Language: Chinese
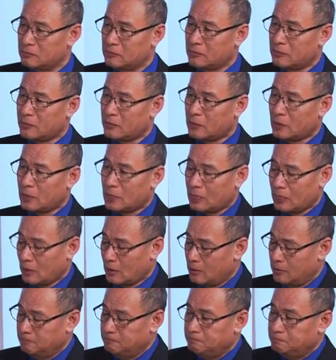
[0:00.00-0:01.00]
我要首
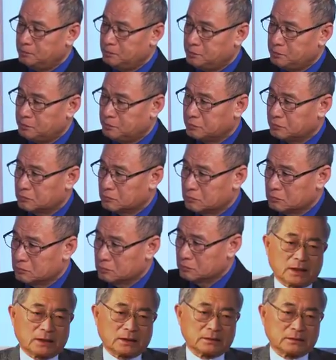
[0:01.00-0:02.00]
先呢，我
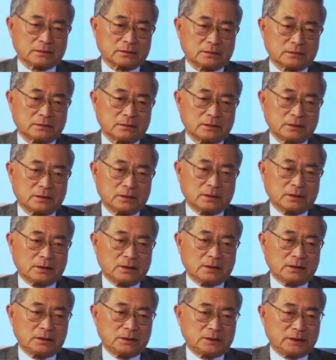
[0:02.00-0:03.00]
想。
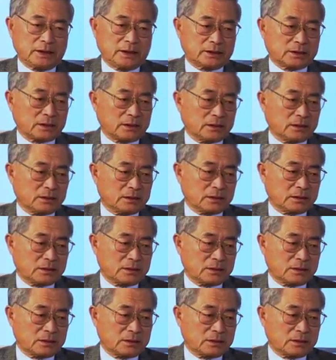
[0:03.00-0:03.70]
借这个